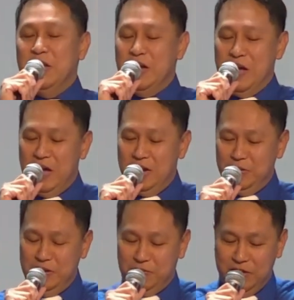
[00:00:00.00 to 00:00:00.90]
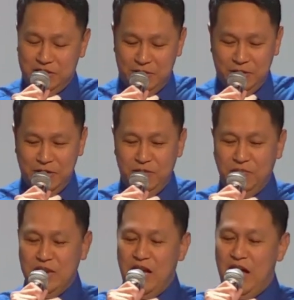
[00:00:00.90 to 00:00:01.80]
Hallelujah, praise the Lord.
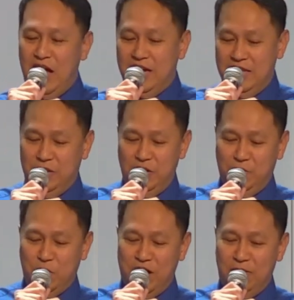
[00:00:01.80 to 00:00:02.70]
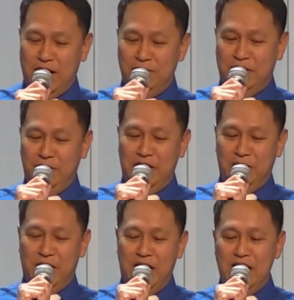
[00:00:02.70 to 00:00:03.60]
Ah, hindi ko na po kahabaan mga
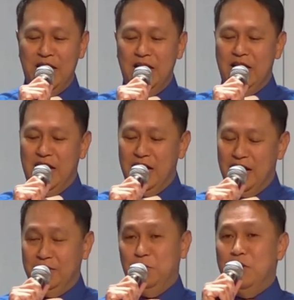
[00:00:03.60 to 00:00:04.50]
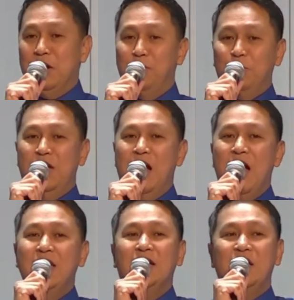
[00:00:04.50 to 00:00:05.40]
minamahal. Ang lahat po ng
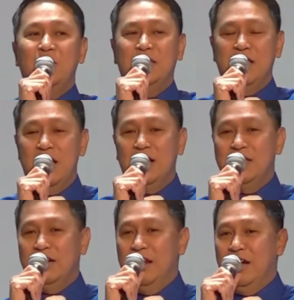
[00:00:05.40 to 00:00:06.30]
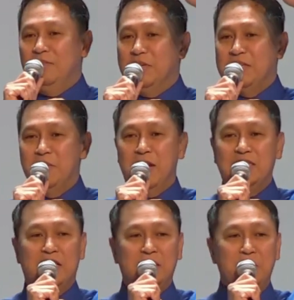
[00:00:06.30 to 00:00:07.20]
kapurihan, kalawlatian, kadakila at pagsamba
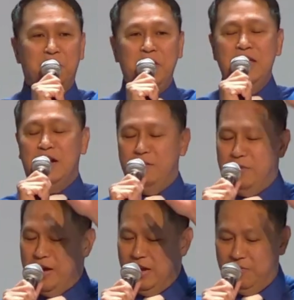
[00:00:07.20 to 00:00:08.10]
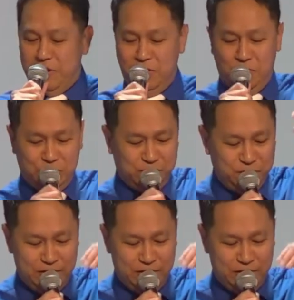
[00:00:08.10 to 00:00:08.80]
sa ating pinakamamahal na Panginoong Isus po